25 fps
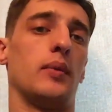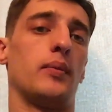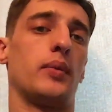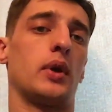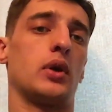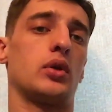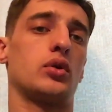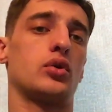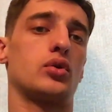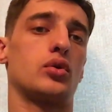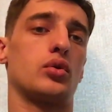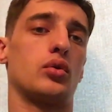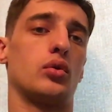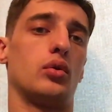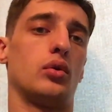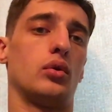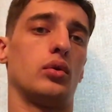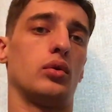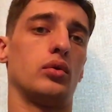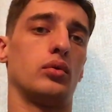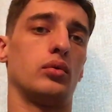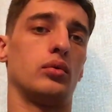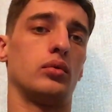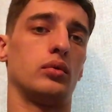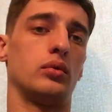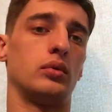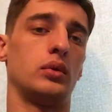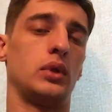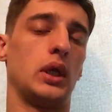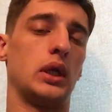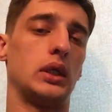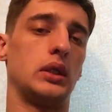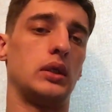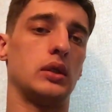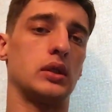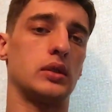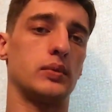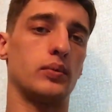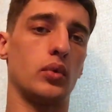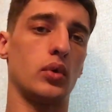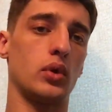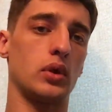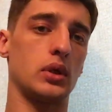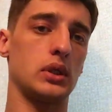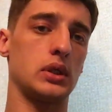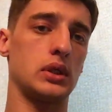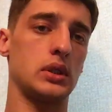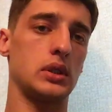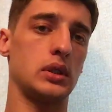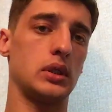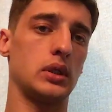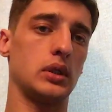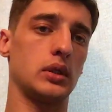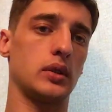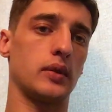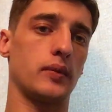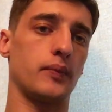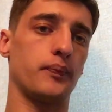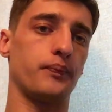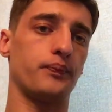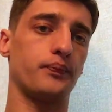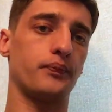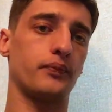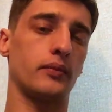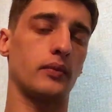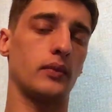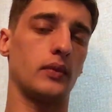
прошел ни одни сборы с «Зенитом»,